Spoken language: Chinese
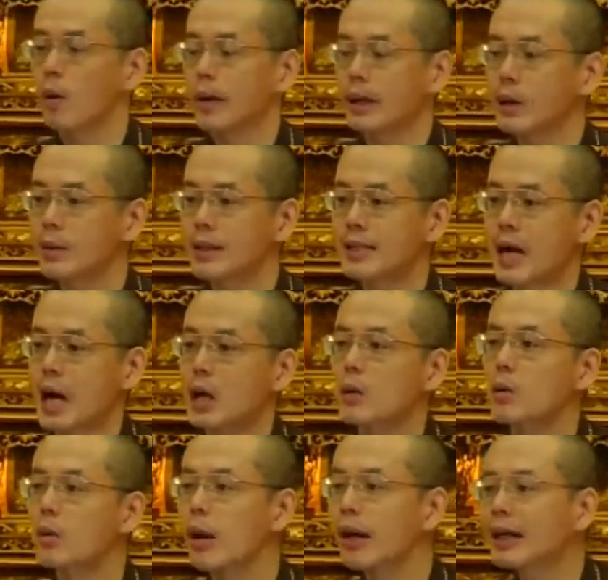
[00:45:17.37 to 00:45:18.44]
或英文讲
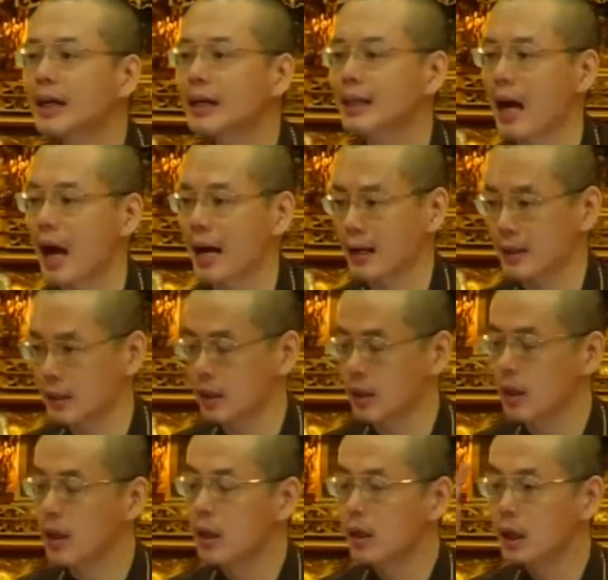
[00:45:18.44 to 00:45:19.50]
recognize，
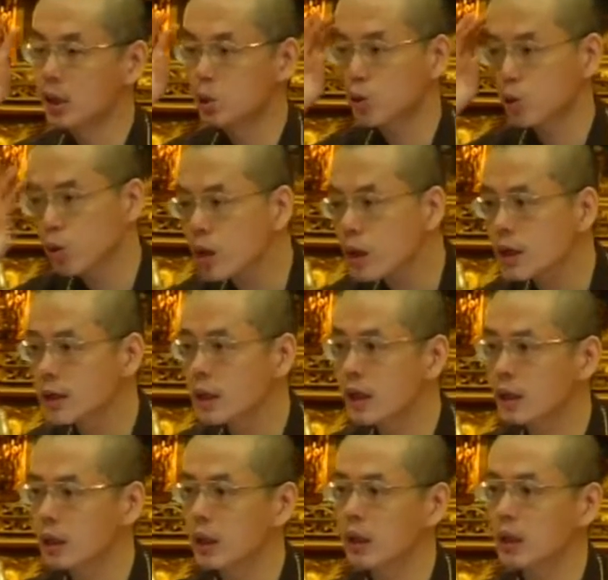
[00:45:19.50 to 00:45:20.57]
你确
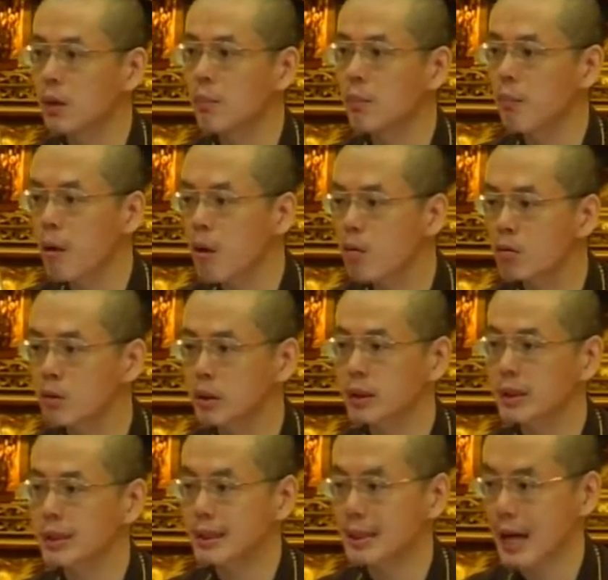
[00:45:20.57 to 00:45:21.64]
认你的梦
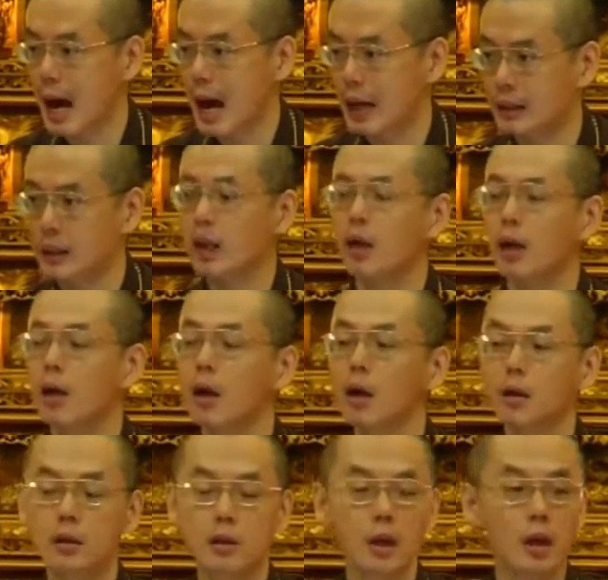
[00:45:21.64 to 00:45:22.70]
是假的。
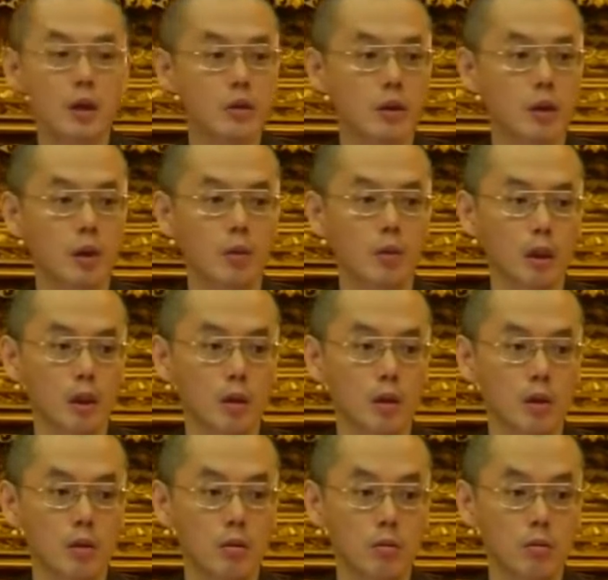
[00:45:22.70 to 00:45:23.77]
这个时候你
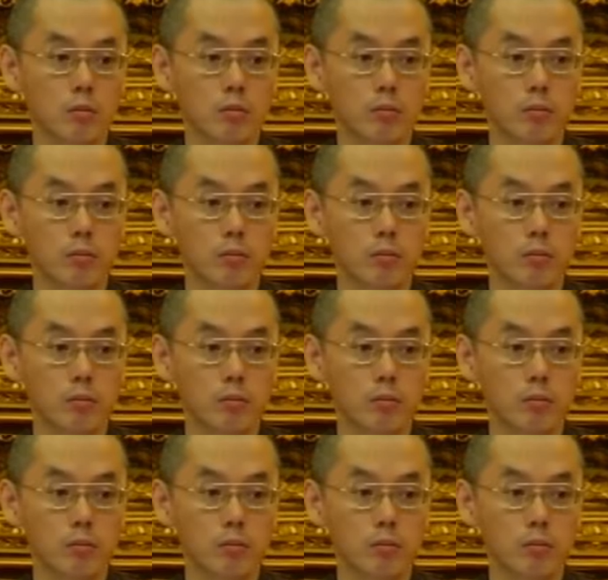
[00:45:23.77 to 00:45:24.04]
就